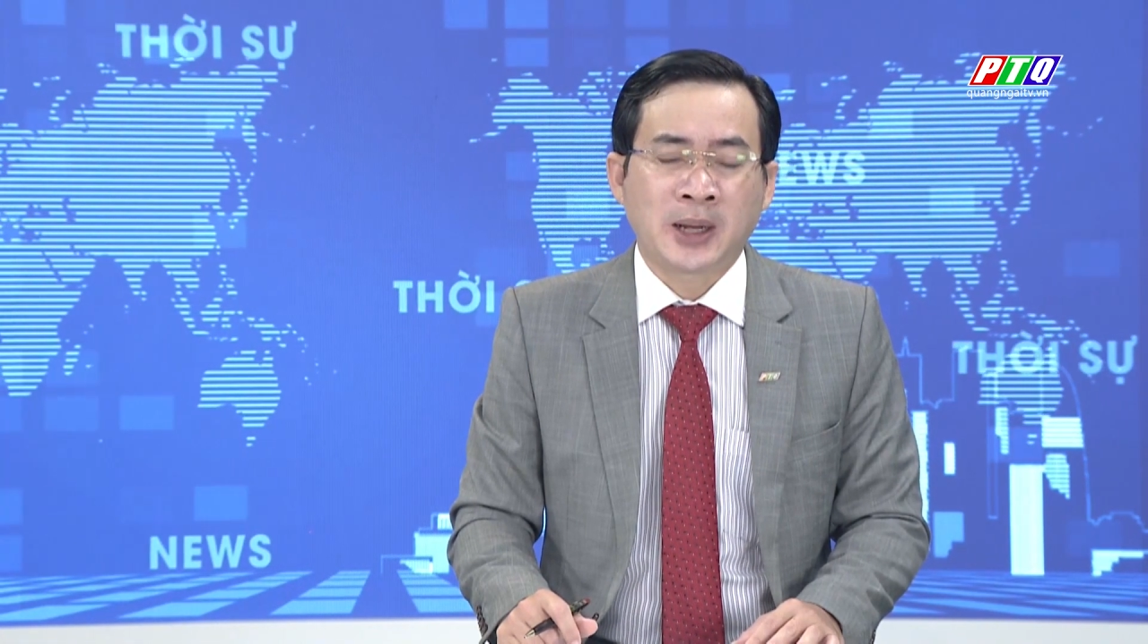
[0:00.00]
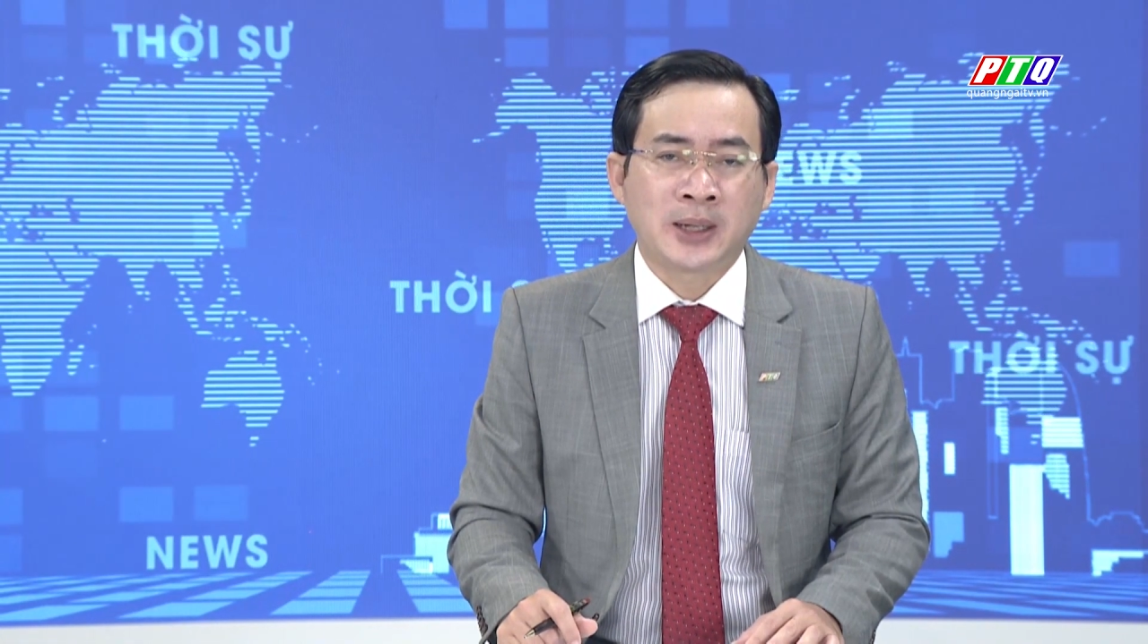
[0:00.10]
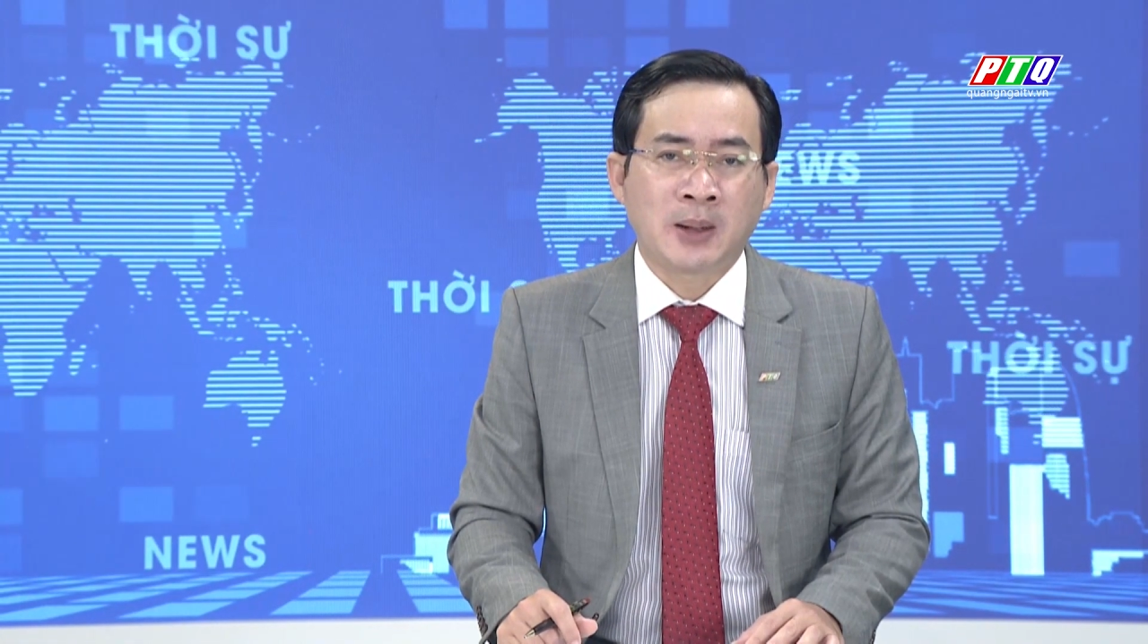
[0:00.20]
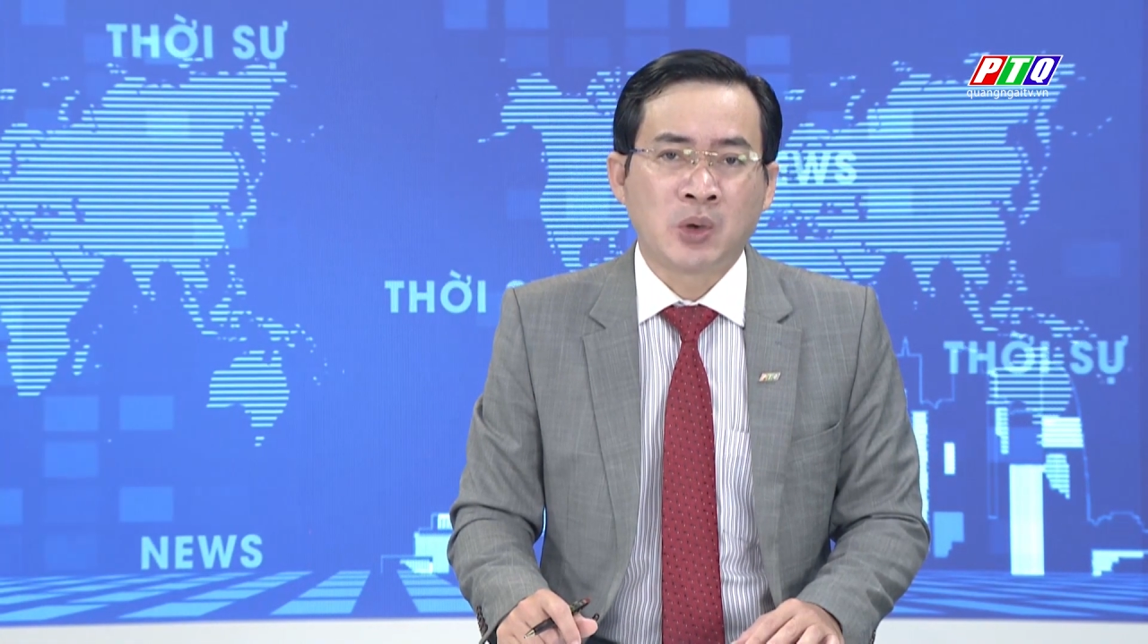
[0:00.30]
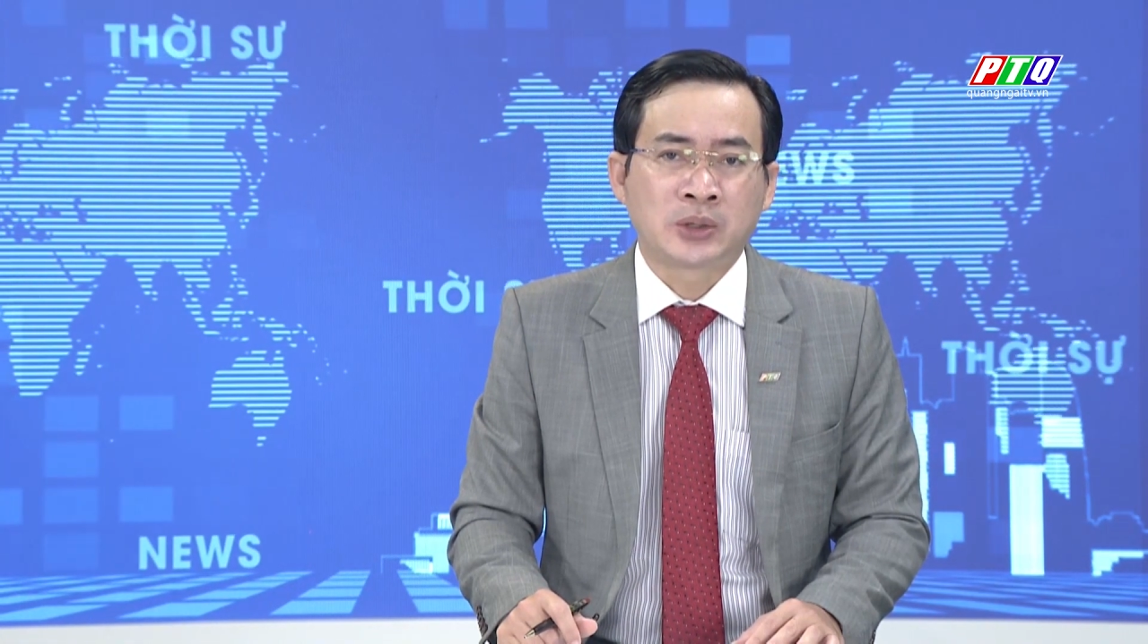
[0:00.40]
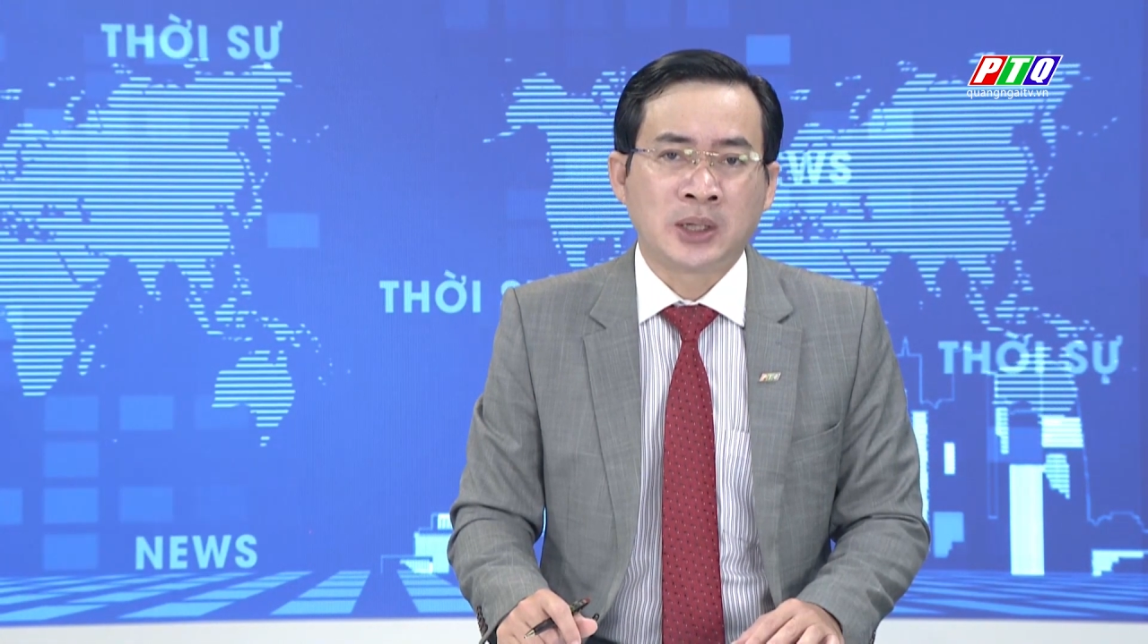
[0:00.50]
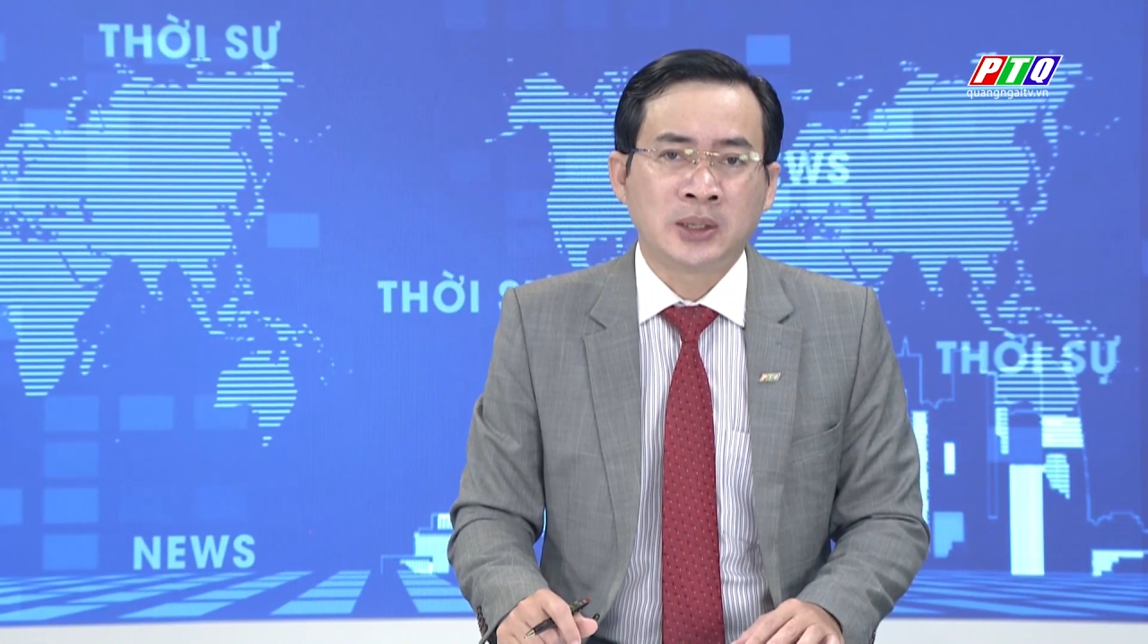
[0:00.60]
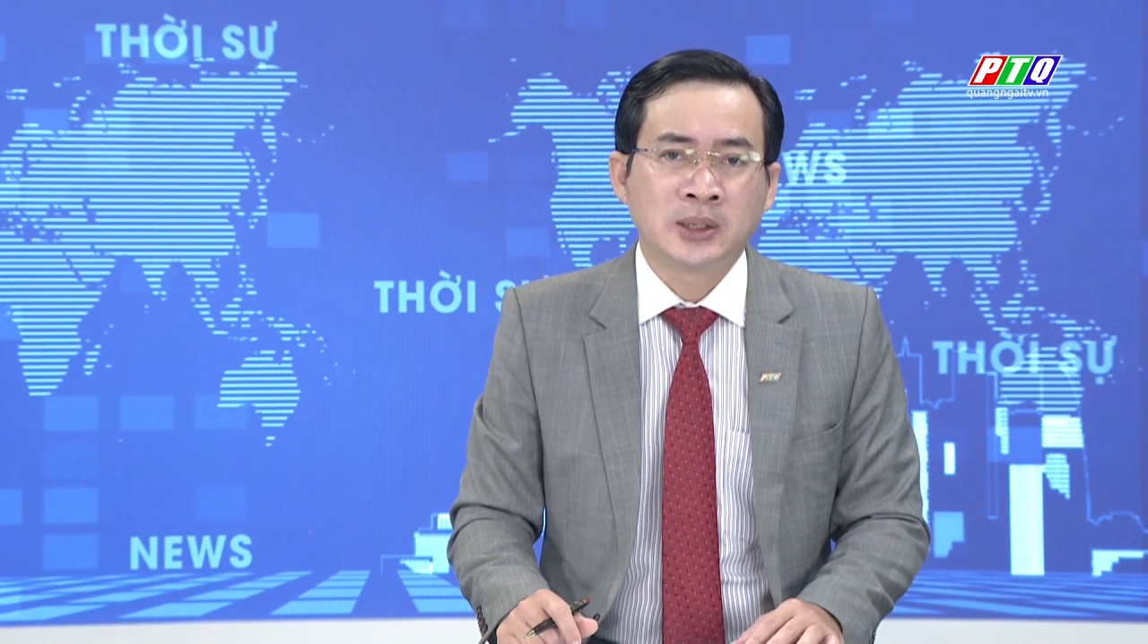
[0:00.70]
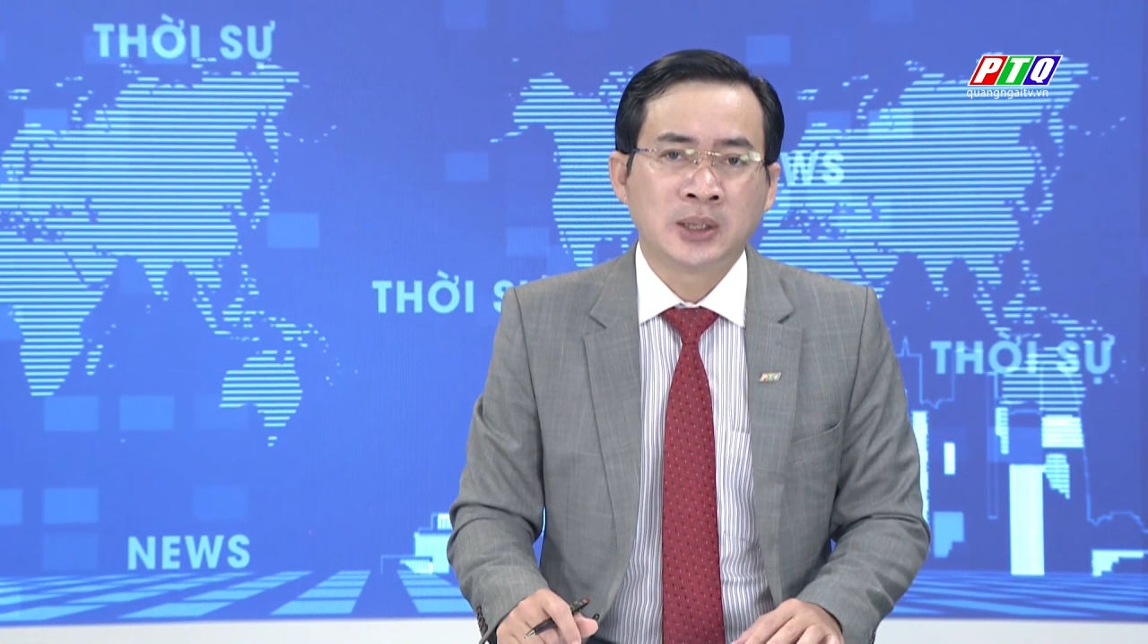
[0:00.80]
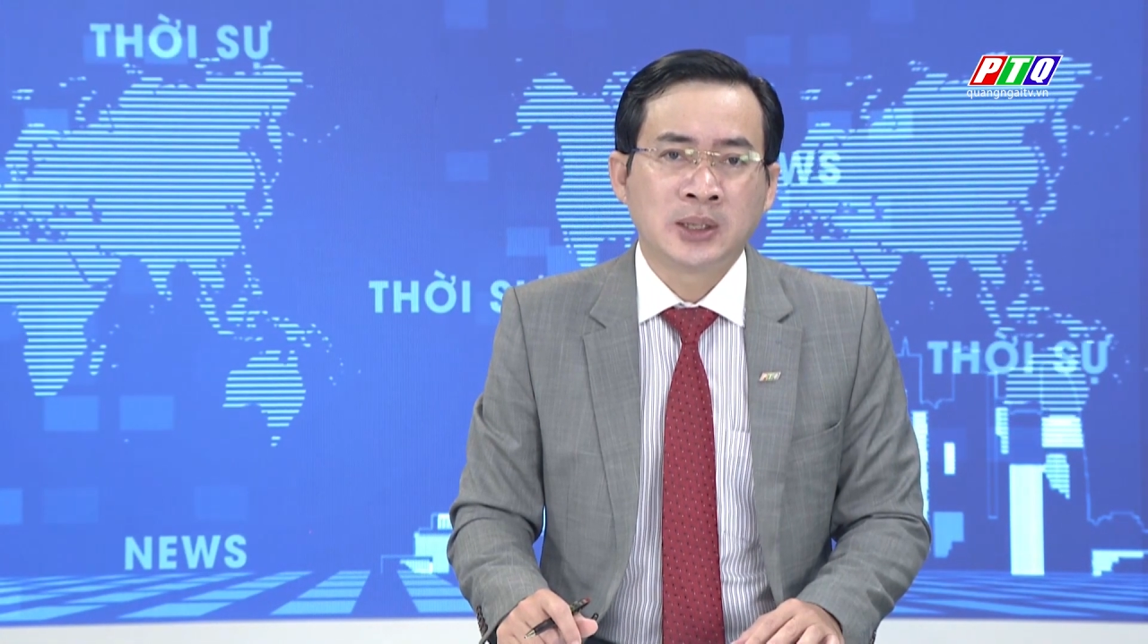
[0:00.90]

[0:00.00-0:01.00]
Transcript: hành Đảng bộ tỉnh,